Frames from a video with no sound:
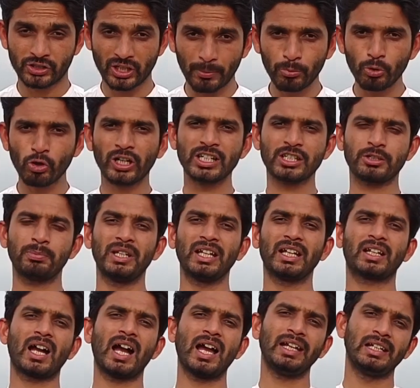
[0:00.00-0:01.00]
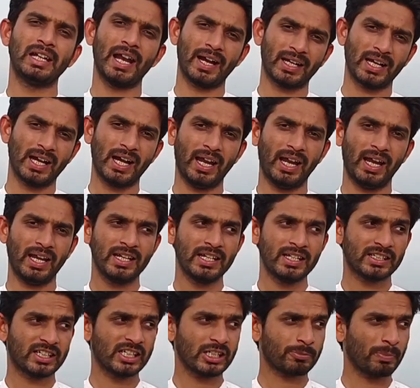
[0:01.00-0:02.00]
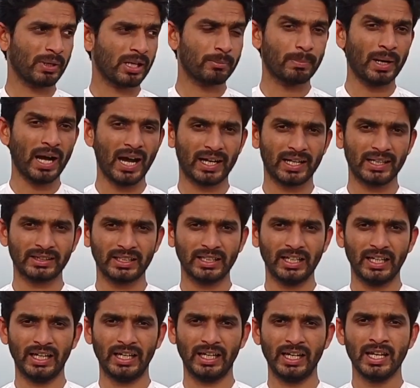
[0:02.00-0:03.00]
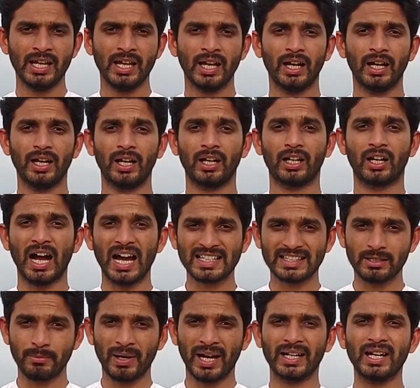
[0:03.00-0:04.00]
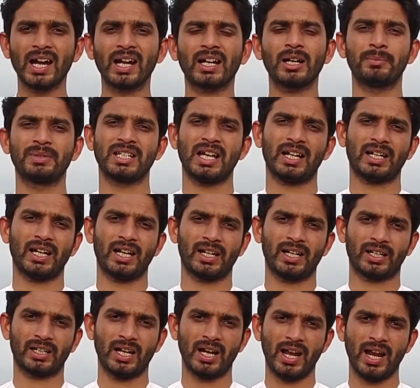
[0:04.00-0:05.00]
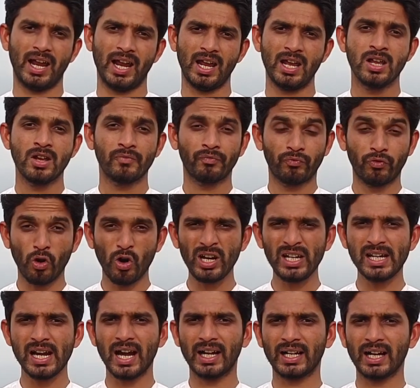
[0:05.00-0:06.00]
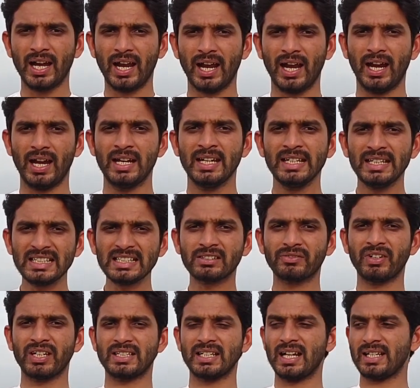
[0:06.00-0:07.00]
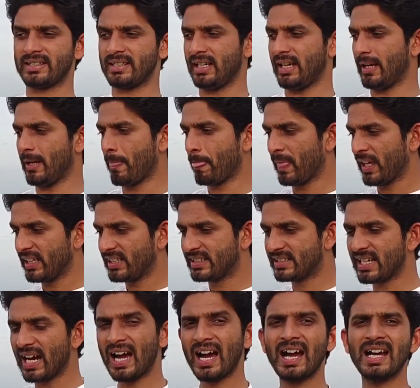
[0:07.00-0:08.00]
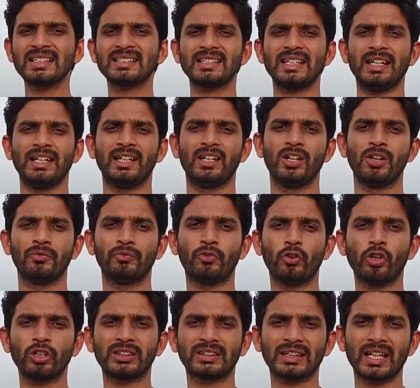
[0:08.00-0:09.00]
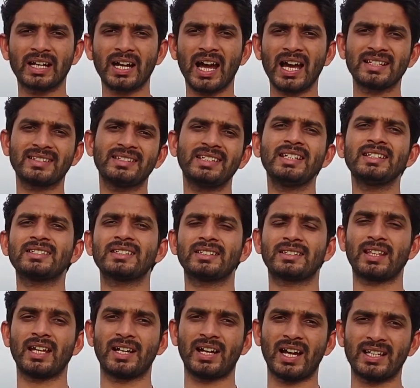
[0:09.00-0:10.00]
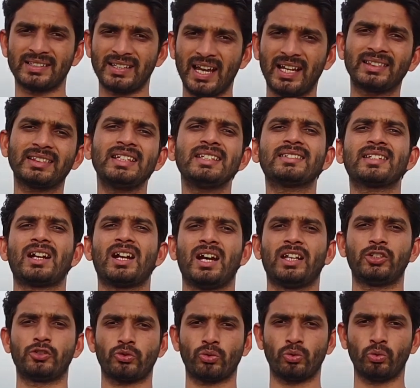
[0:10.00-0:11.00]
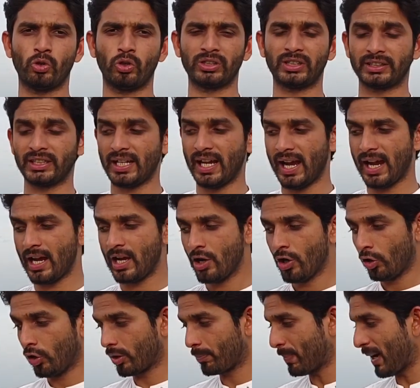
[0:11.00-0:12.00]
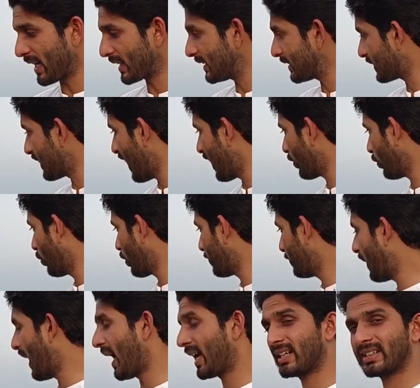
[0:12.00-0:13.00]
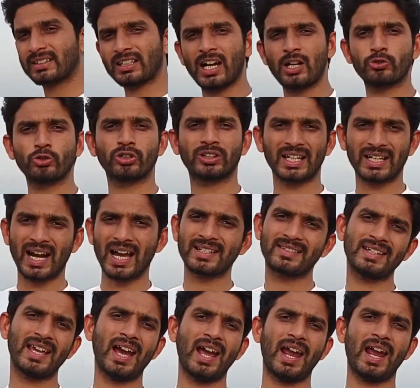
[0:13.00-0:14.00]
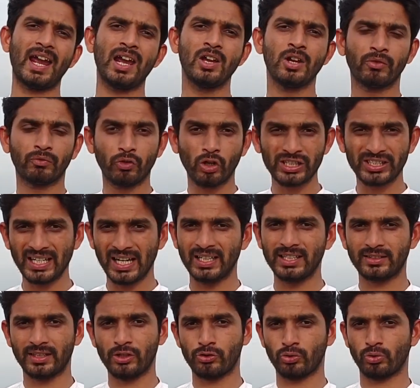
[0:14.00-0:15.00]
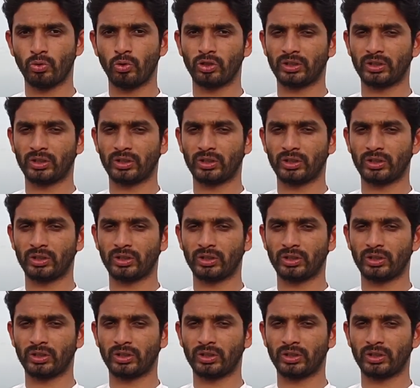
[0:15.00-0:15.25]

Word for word: जम्मू कश्मीर का इलाका है जिस पर भारत ने गासिबाना कब्ज़ा कर रखा है वो इलाका है इस वजह से यहाँ से वो तनाजी तनाजियाती सरहद शुरू होती है और पाकिस्तान और भारत का जो तनाजिया है वो यहीं से शुरू